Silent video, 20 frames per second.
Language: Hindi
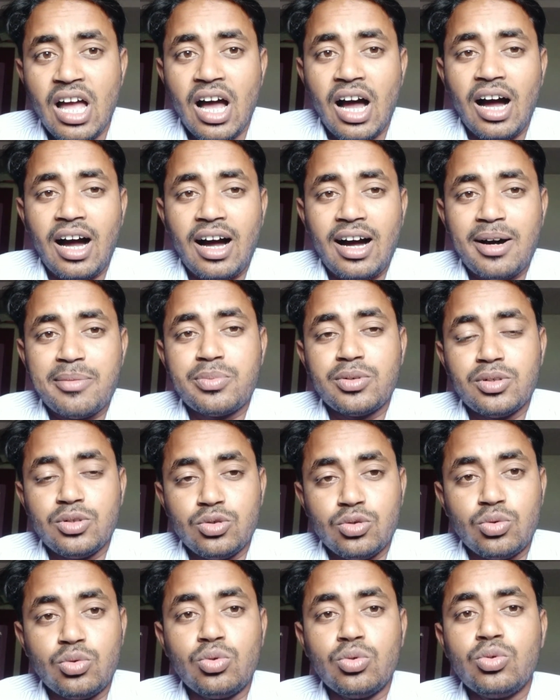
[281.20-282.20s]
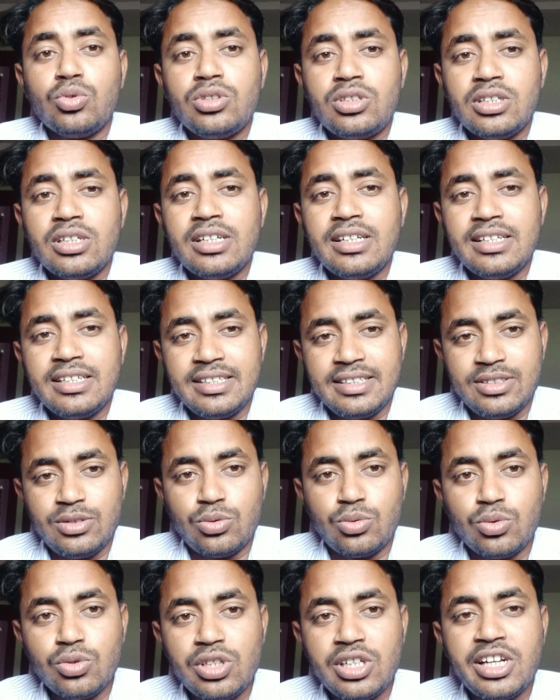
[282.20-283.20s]
आप दूध
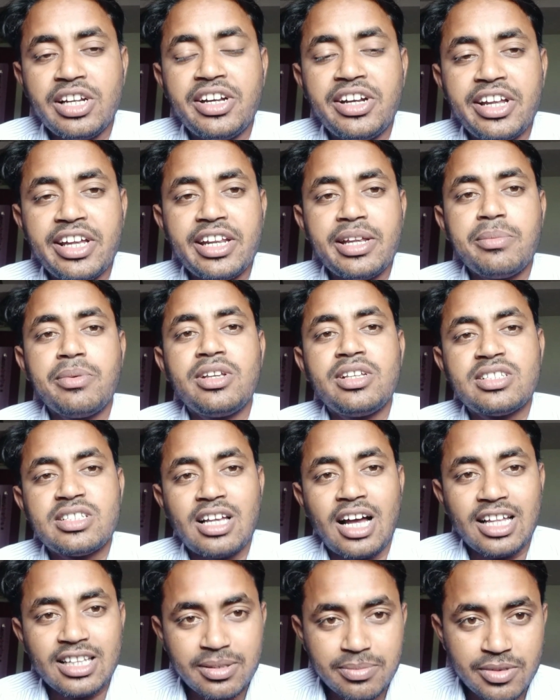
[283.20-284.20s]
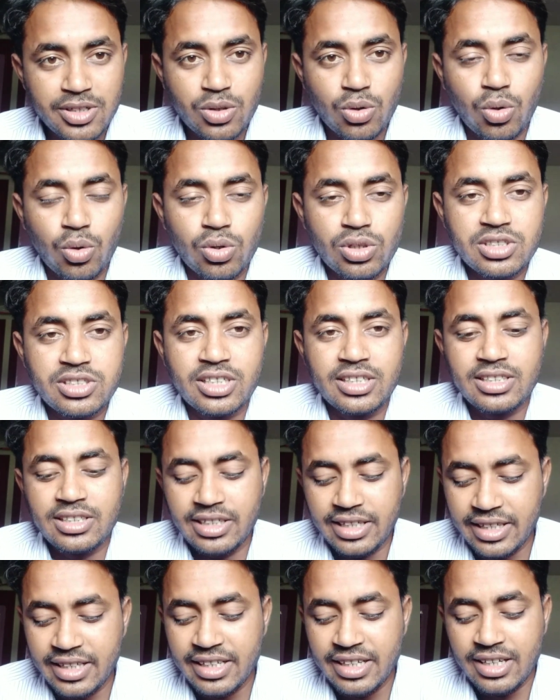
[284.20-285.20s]
दूध की डेयरी भी साथ में खोल सकते
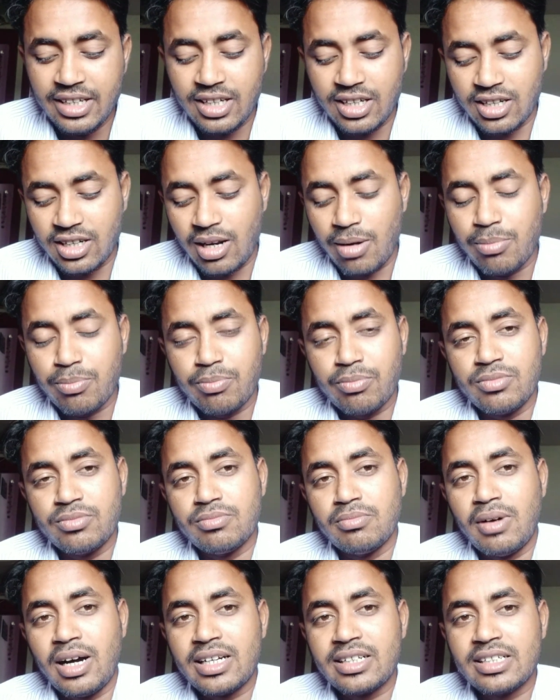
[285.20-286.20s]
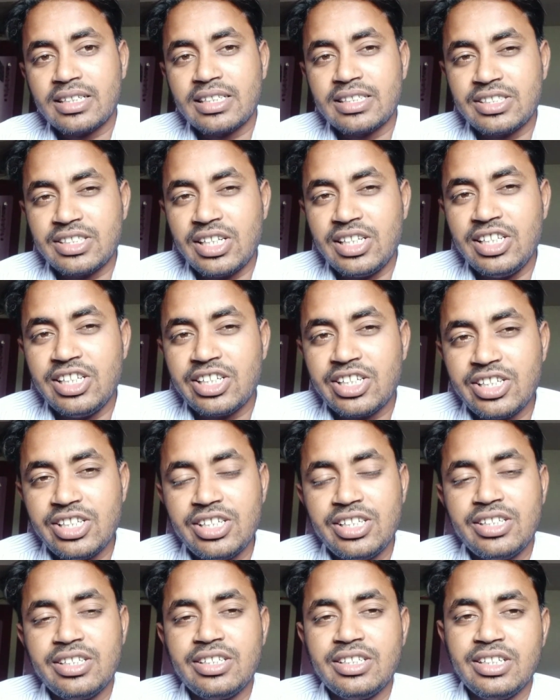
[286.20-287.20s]
हैं अगर आप मान करके चलिए कि
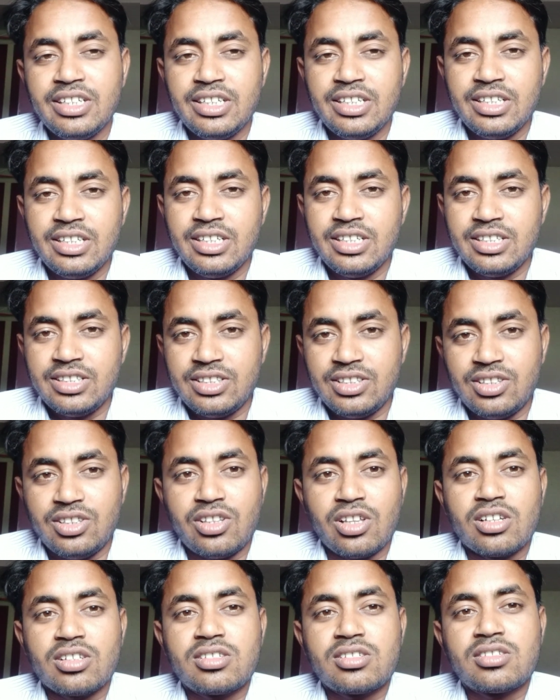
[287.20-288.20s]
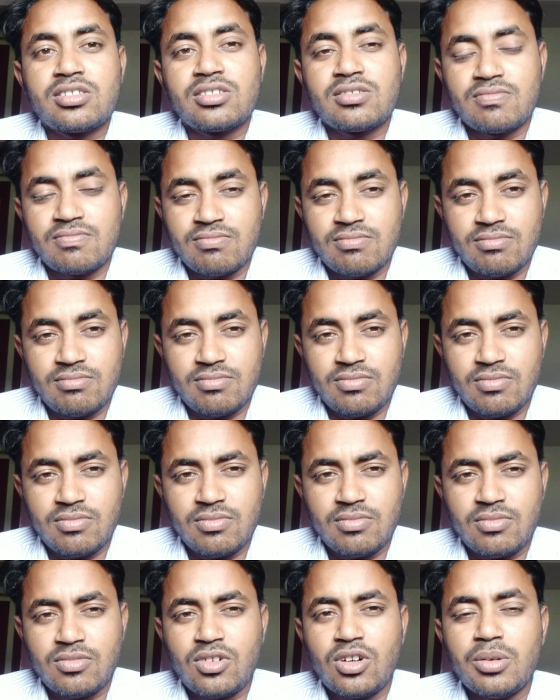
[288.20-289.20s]
10
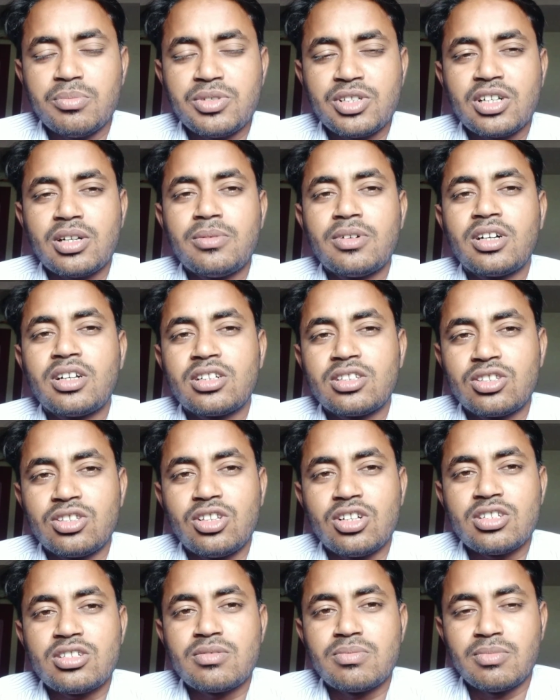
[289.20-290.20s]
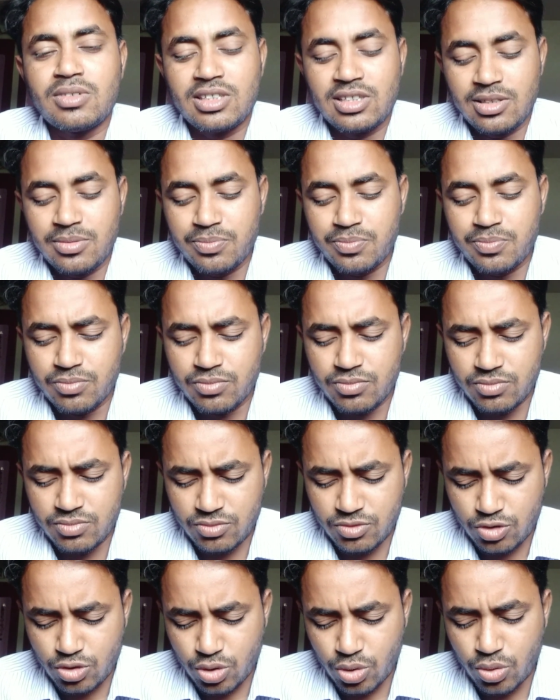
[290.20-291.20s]
कम से कम अगर 10 मतलब
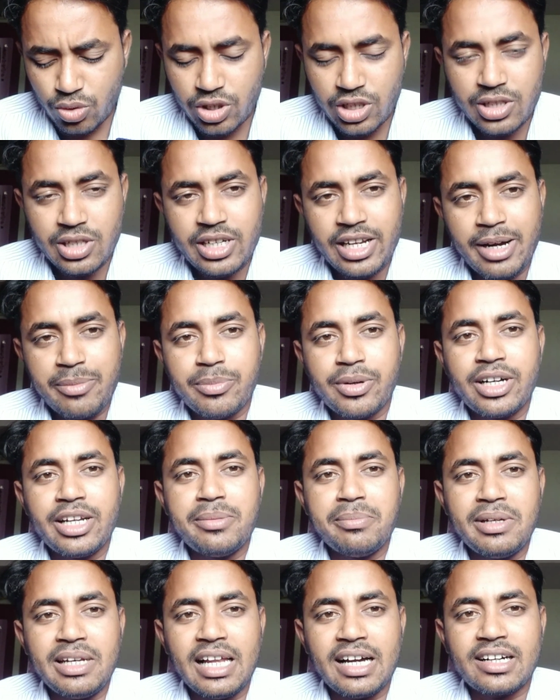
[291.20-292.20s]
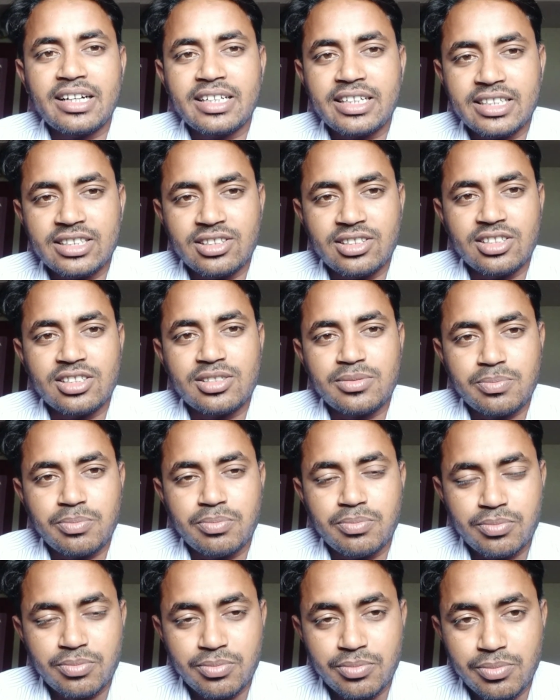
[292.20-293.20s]
छोटे या बड़े मिला करके 10
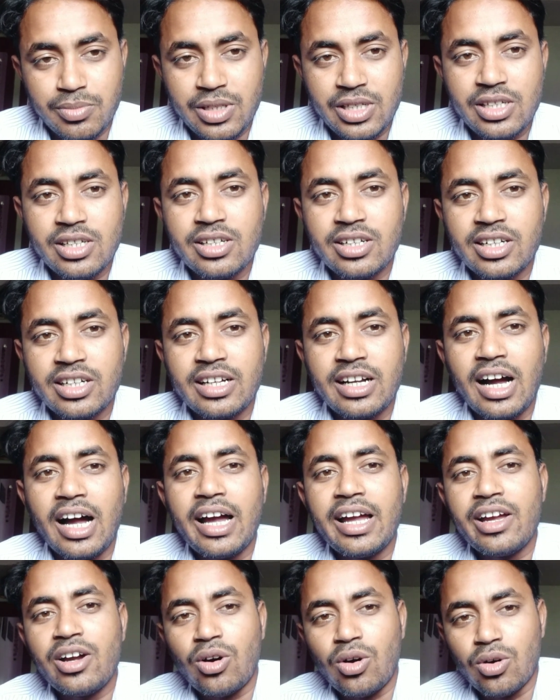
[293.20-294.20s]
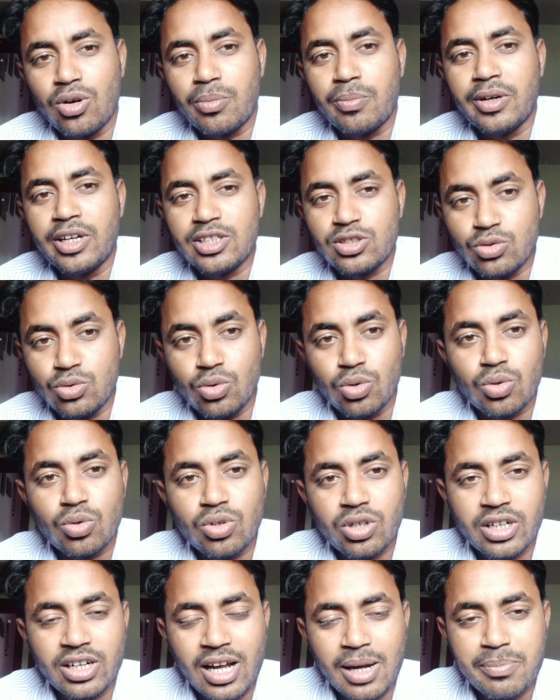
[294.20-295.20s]
भी अगर गाय और भैंस दोनों
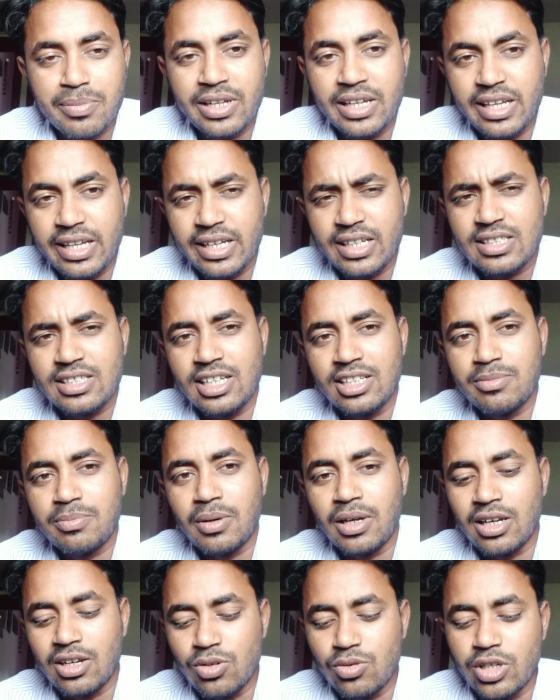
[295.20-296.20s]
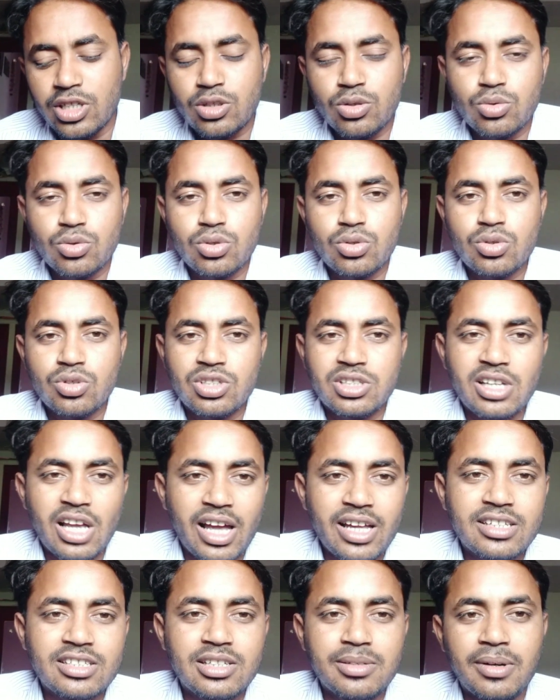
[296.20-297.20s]
अगर आपने एक साथ पाला हुआ है तो दोस्तों जाहिर
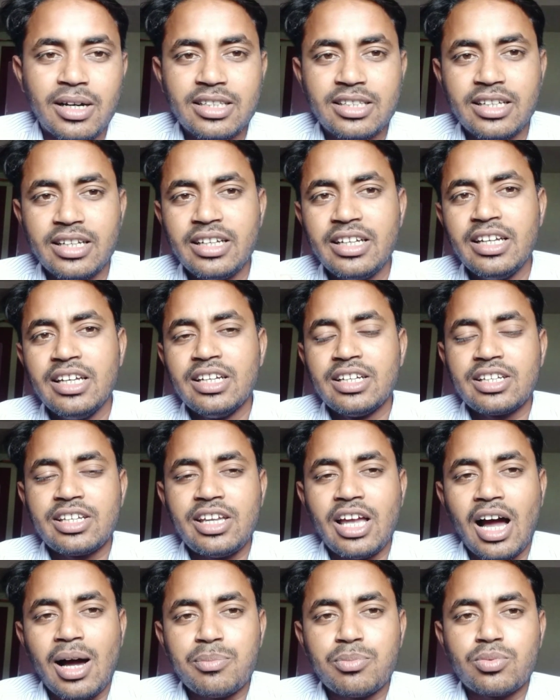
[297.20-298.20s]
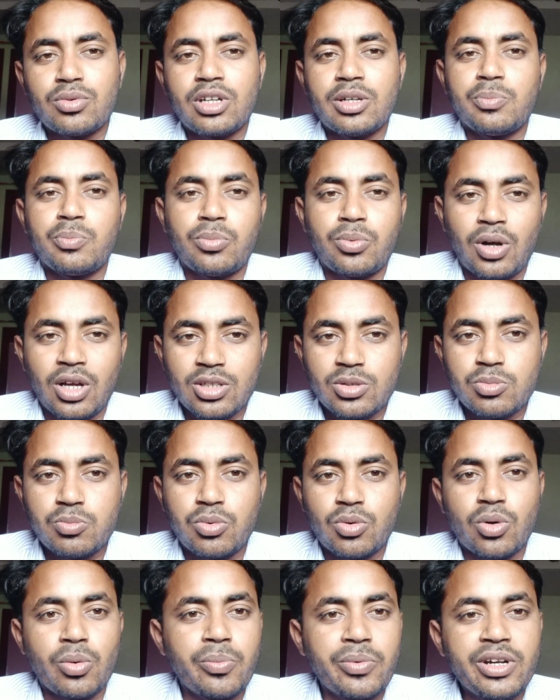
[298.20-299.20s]
सी बात है कि आपके पास
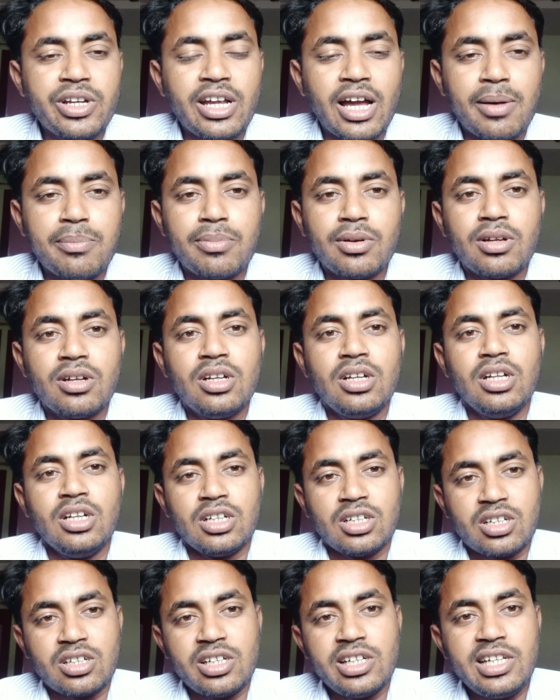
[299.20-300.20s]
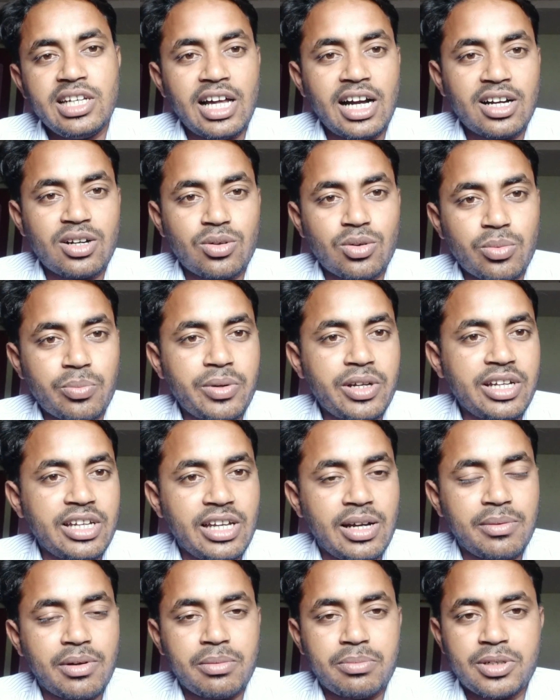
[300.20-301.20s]
प्रॉपर्टी आप कई लाख रुपए की
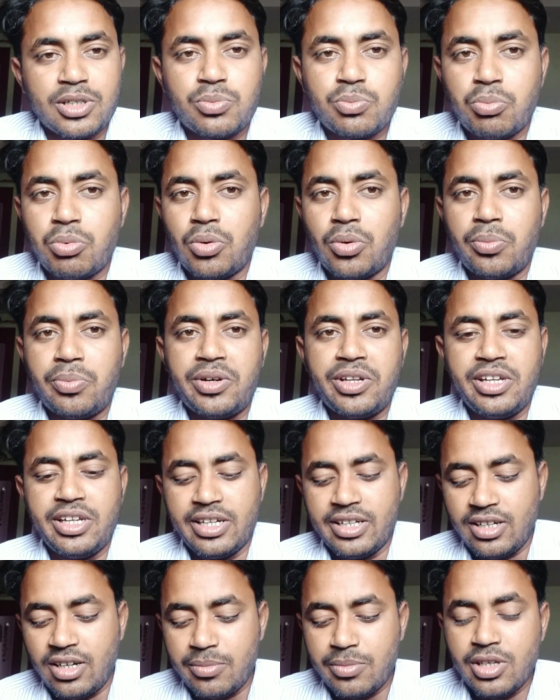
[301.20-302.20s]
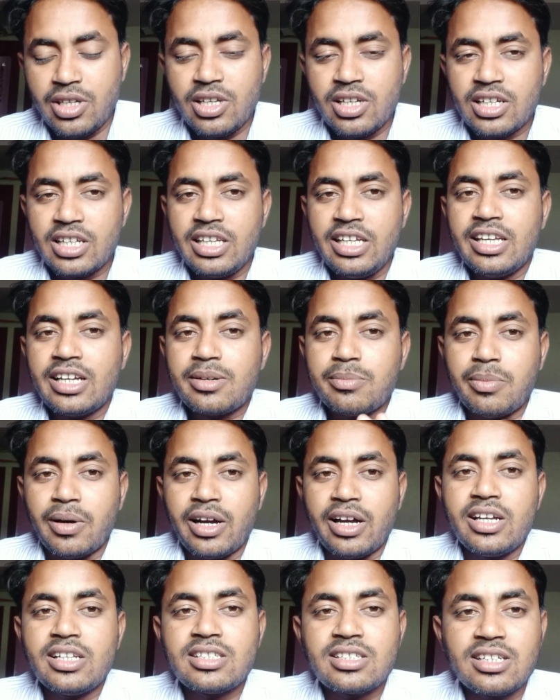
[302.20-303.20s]
आपके पास प्रॉपर्टी है अभी एक एक
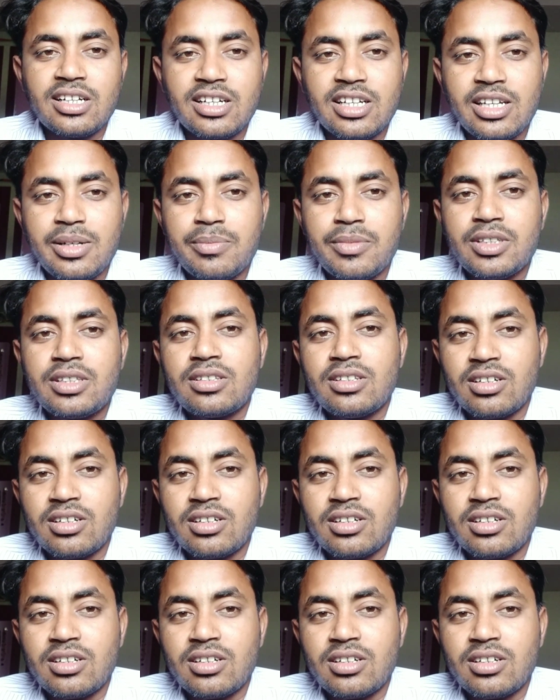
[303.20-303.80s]
भैंस का कीमत अगर